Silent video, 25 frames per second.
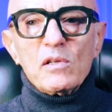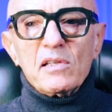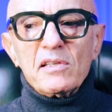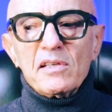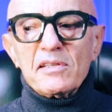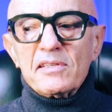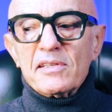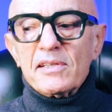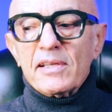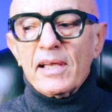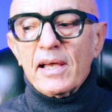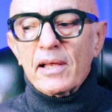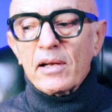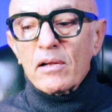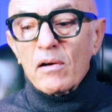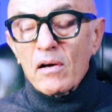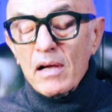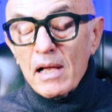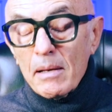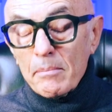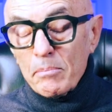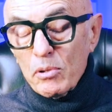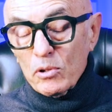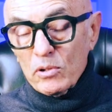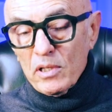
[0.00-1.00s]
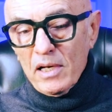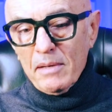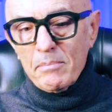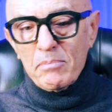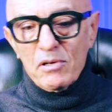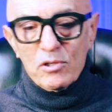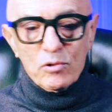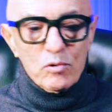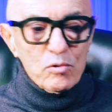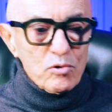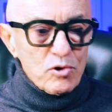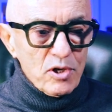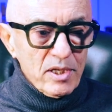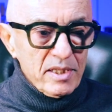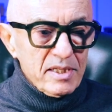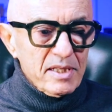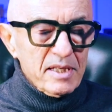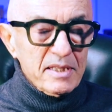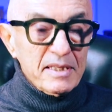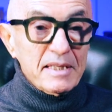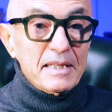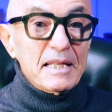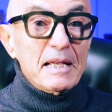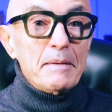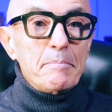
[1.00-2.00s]
del desiderio. Eh, potrebbe
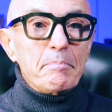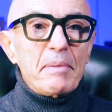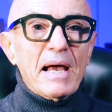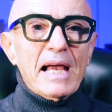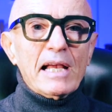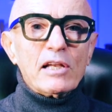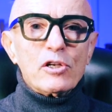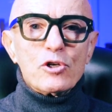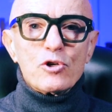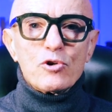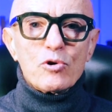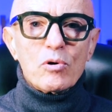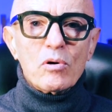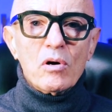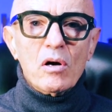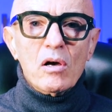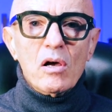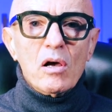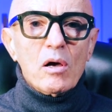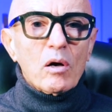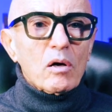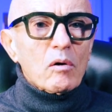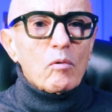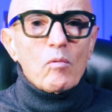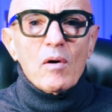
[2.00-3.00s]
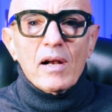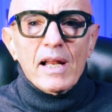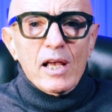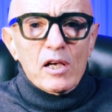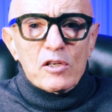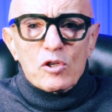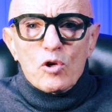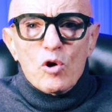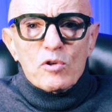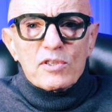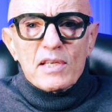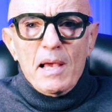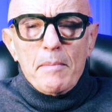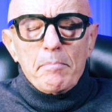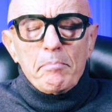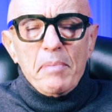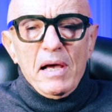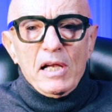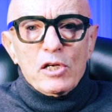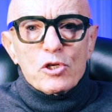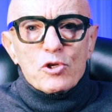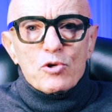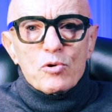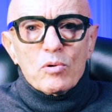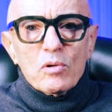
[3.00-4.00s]
succedere di peggio. Qual è? Cos'è
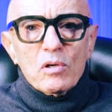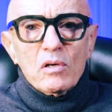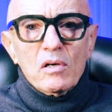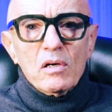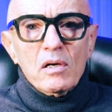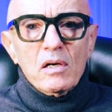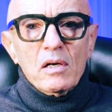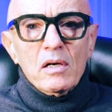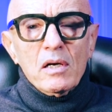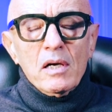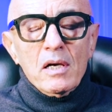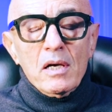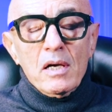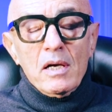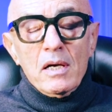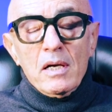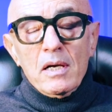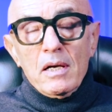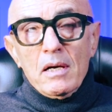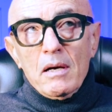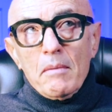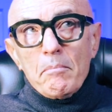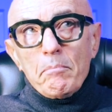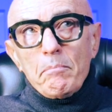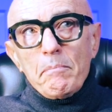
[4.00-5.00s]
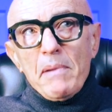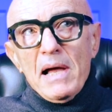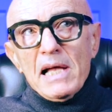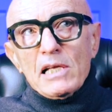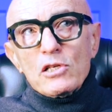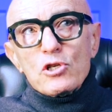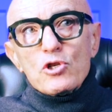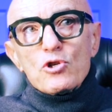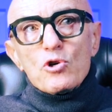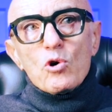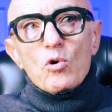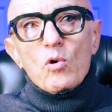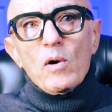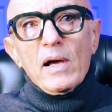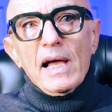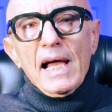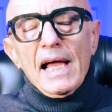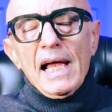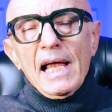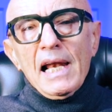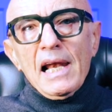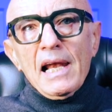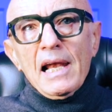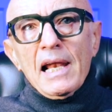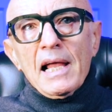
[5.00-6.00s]
peggio? Peggio
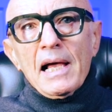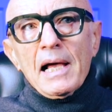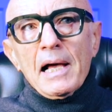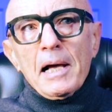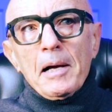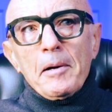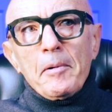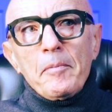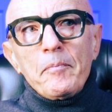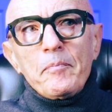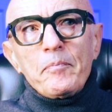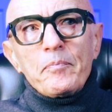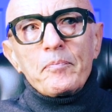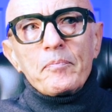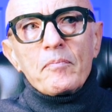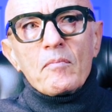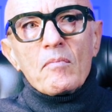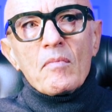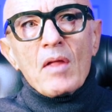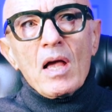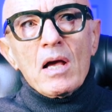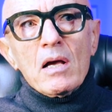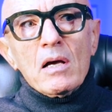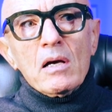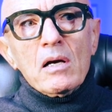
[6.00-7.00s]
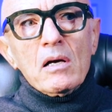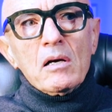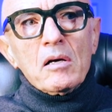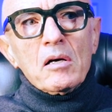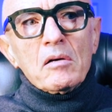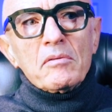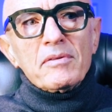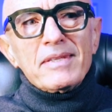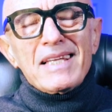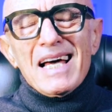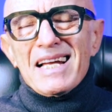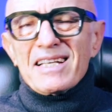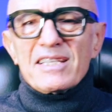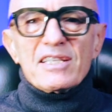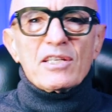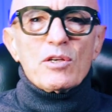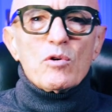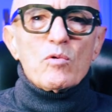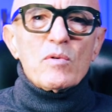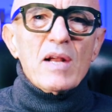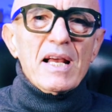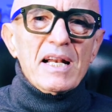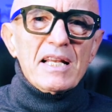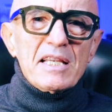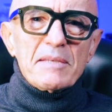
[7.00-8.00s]
è la, darsi
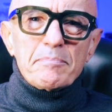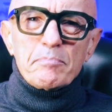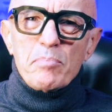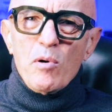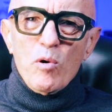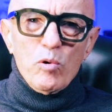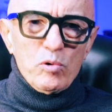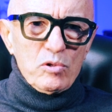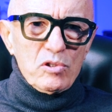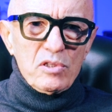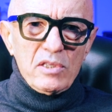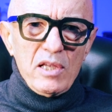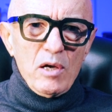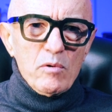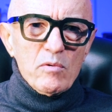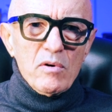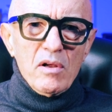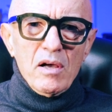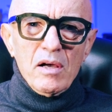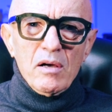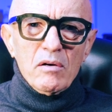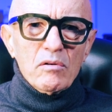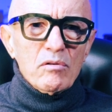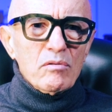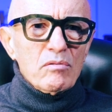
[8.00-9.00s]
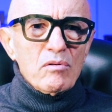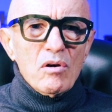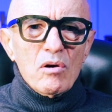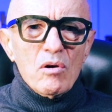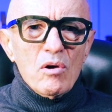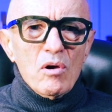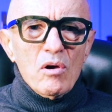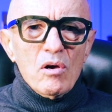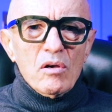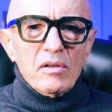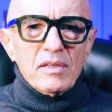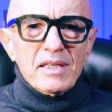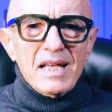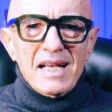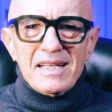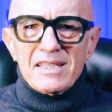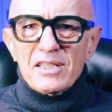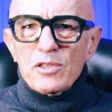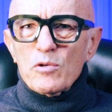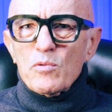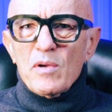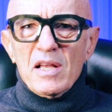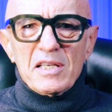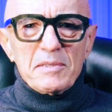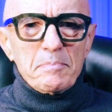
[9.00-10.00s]
una risposta, una,
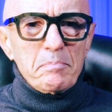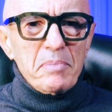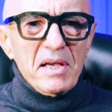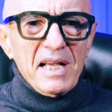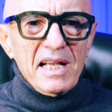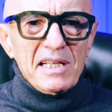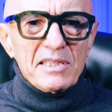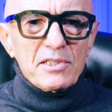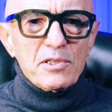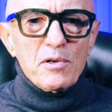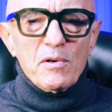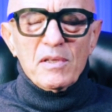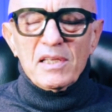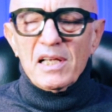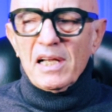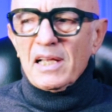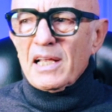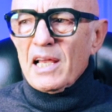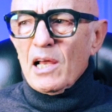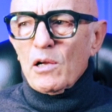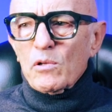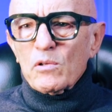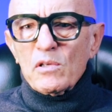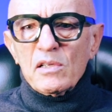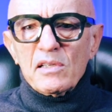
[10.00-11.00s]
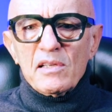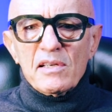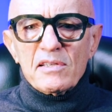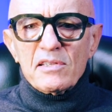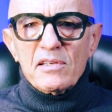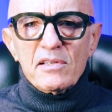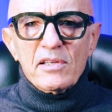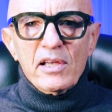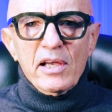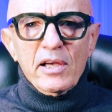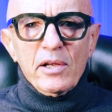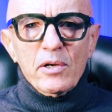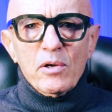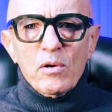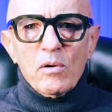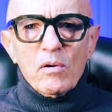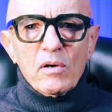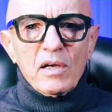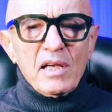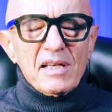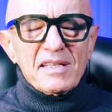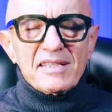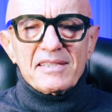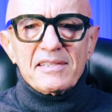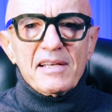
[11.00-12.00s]
darsi una spiegazione del calo del desiderio
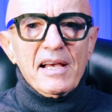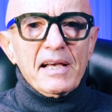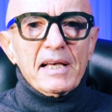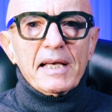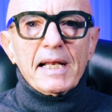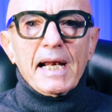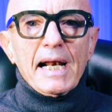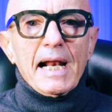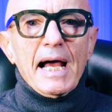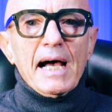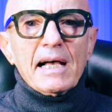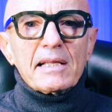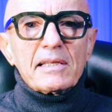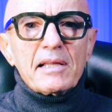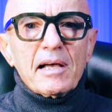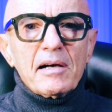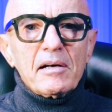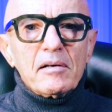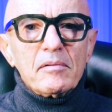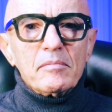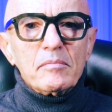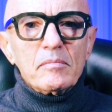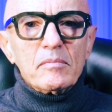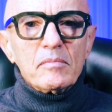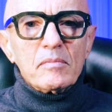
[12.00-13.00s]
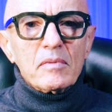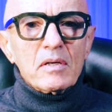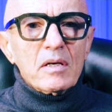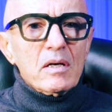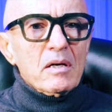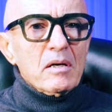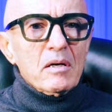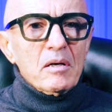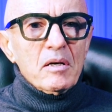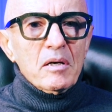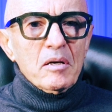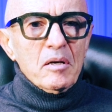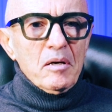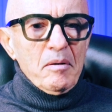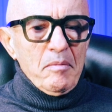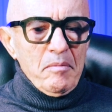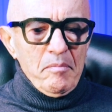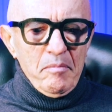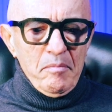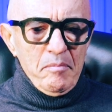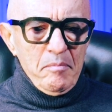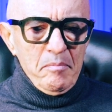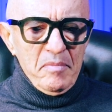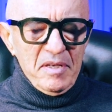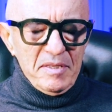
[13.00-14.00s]
che sia errata.
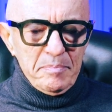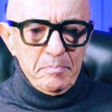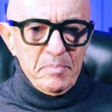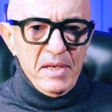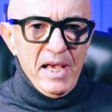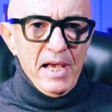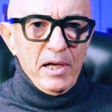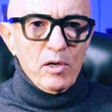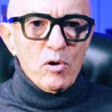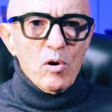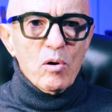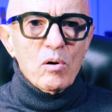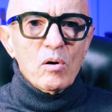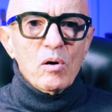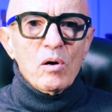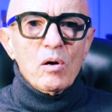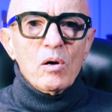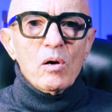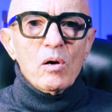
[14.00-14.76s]
Mi spiego.